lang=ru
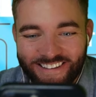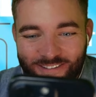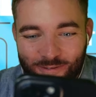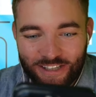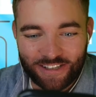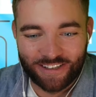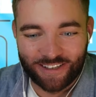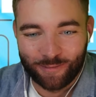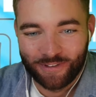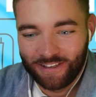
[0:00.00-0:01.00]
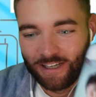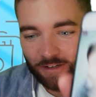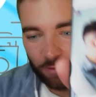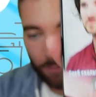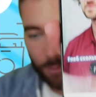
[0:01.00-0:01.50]
Простите, Глеб.
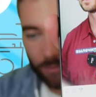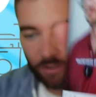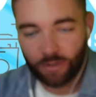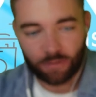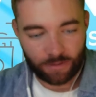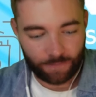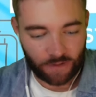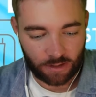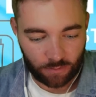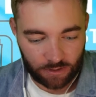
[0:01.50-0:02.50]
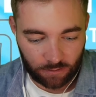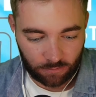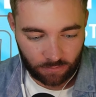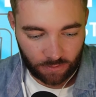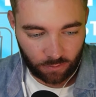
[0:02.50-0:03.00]
Вот, в общем, такой рилс. Сейчас мы сделаем
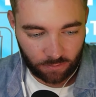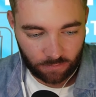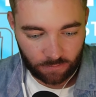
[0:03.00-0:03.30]
звук.